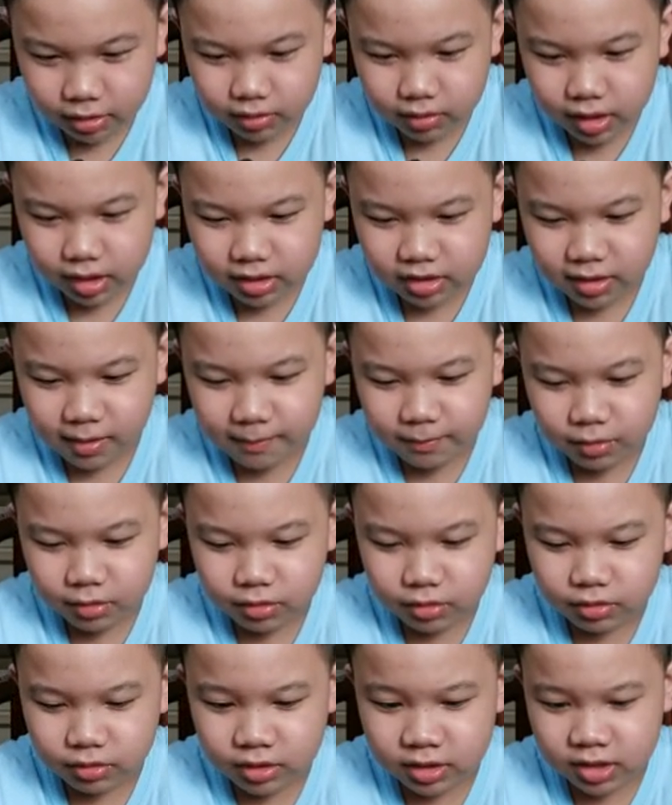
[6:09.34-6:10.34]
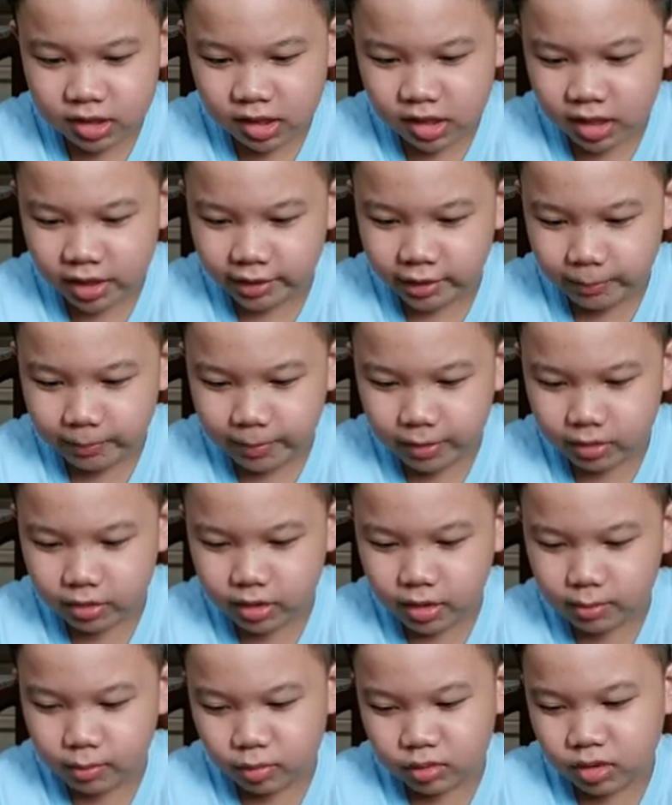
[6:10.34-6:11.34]
akong item nun nung isang araw, pero
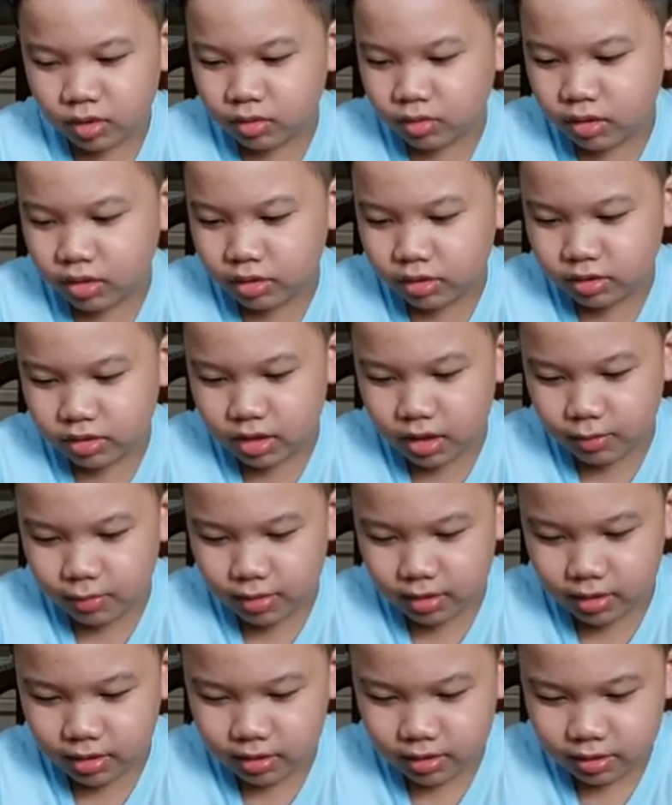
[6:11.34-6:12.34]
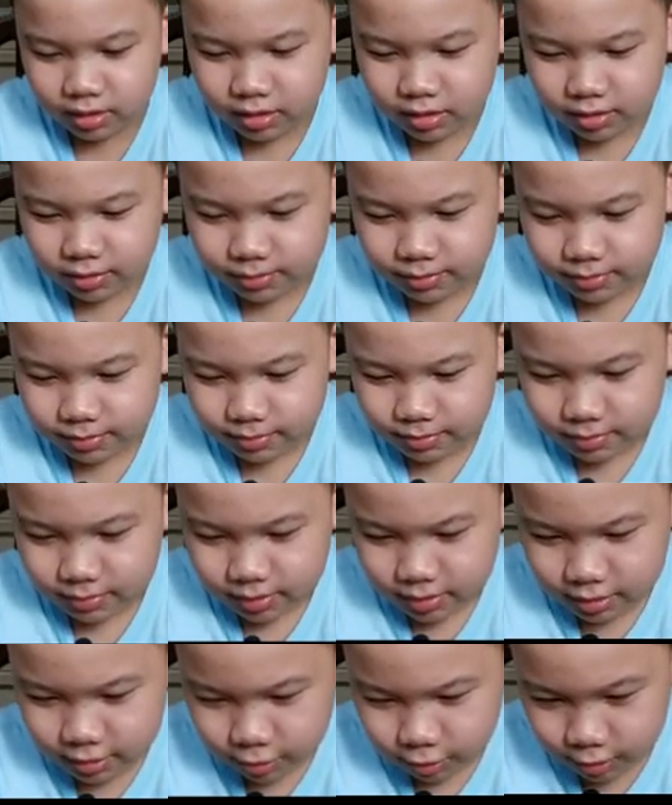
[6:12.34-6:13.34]
namuta ko na ang tawag.
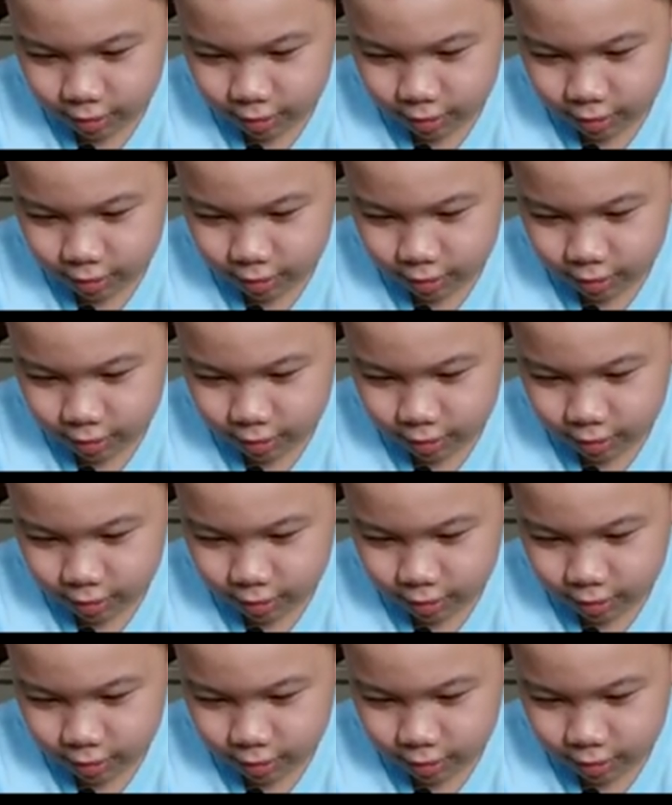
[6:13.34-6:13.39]
So,